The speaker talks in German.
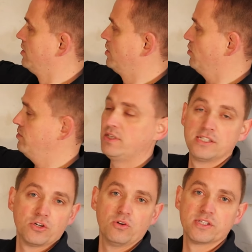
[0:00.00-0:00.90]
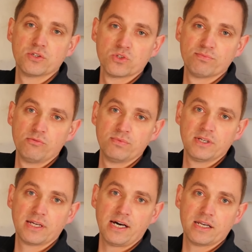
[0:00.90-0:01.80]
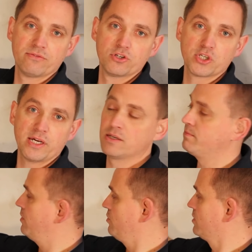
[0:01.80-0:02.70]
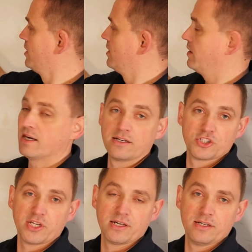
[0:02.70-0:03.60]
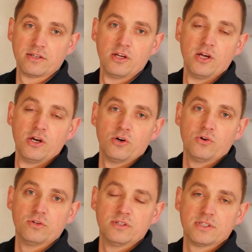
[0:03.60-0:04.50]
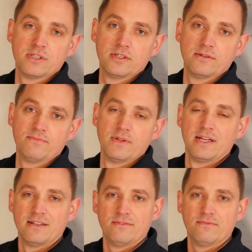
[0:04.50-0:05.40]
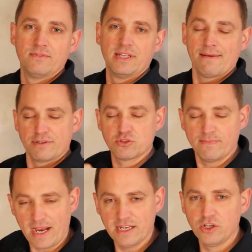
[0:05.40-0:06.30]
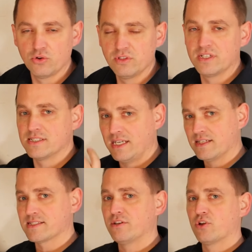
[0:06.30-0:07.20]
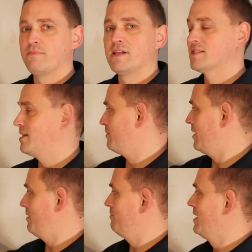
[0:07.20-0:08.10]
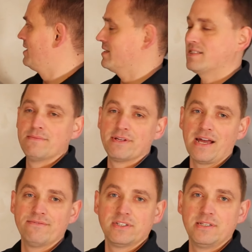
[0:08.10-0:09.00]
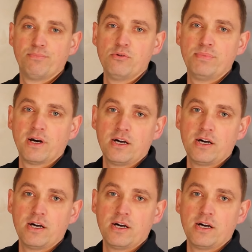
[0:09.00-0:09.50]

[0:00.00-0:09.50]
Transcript: Hier unten die Zirkulationspumpe, gerade frisch eingebaut, angesteckert und ähm, ich habe jetzt schon bei einigen Kunden gesehen, das kann ich euch mal als Tipp geben, dass jemand einfach die Pumpe